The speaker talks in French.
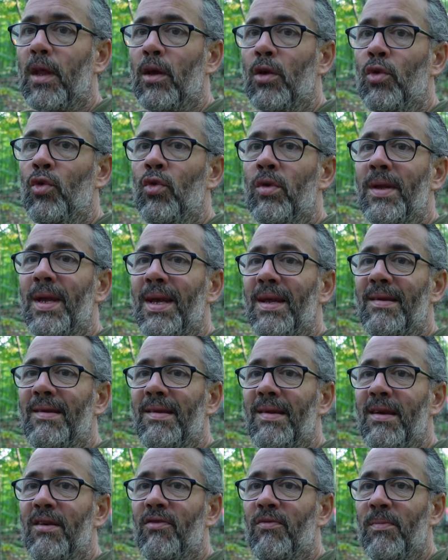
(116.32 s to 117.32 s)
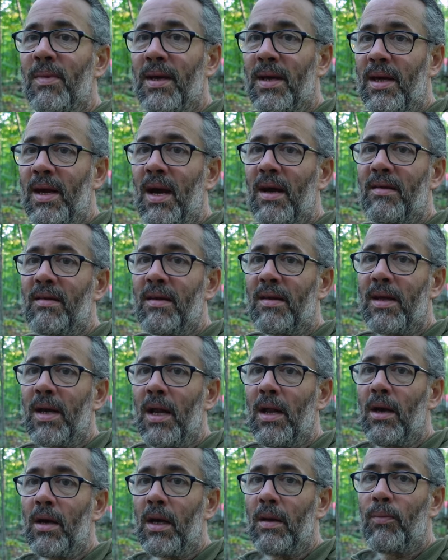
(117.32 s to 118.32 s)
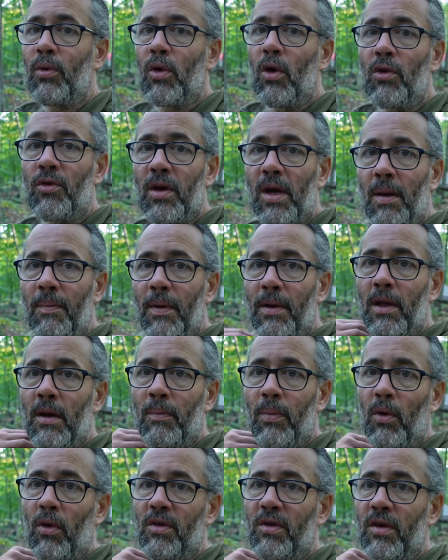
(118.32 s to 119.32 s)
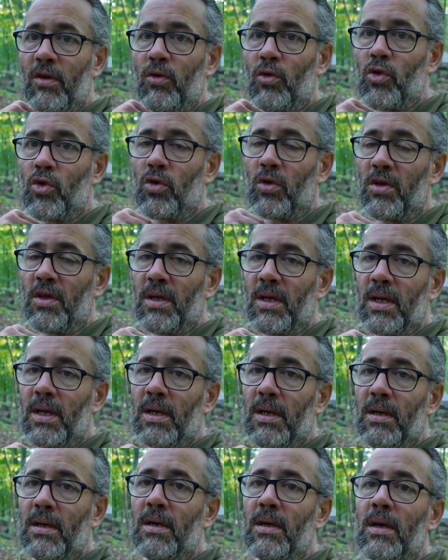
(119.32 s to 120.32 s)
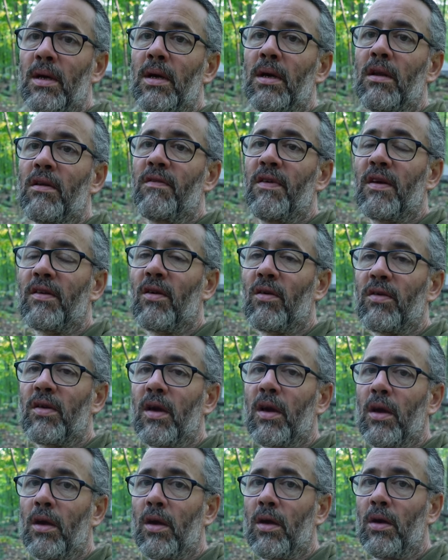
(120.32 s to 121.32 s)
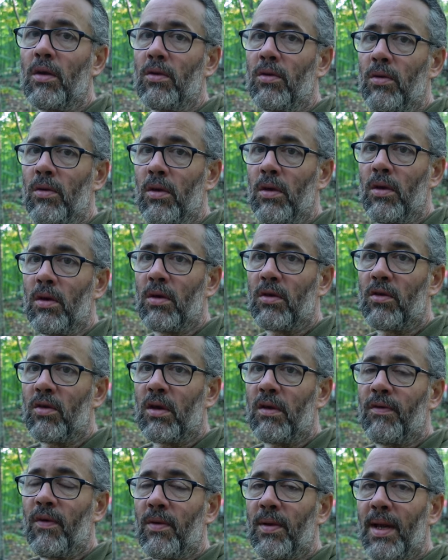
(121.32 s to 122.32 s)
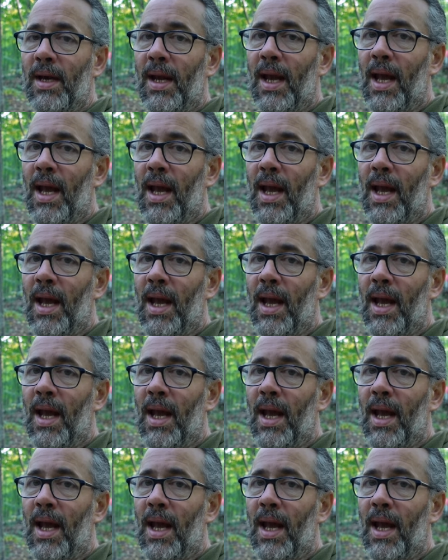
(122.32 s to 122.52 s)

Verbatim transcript: nutritifs, mais qui a assez de calories pour qu'on soit capable de passer nos journées. De toute façon, c'est reconnu, là, ceux qui font de la